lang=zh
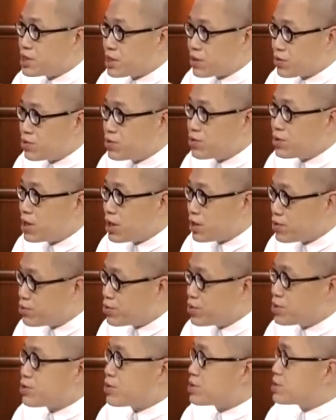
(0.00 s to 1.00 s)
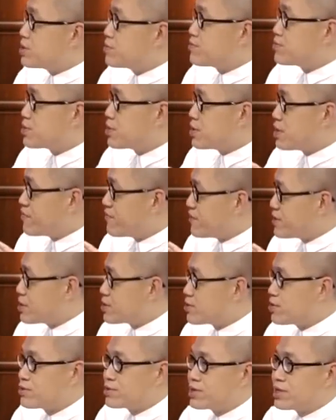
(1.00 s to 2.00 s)
几乎很多学生都很
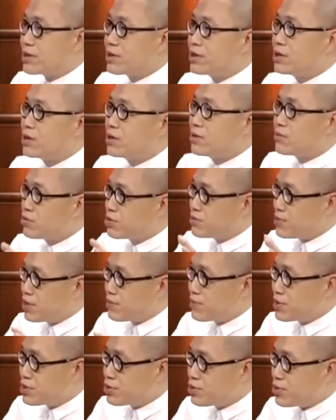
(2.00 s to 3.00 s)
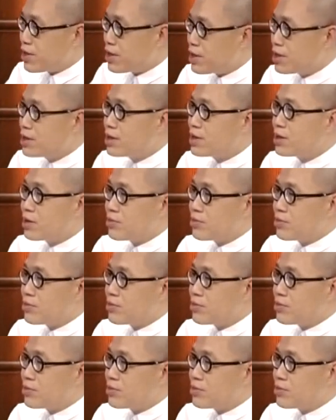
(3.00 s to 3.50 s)
非常功利，目标明确，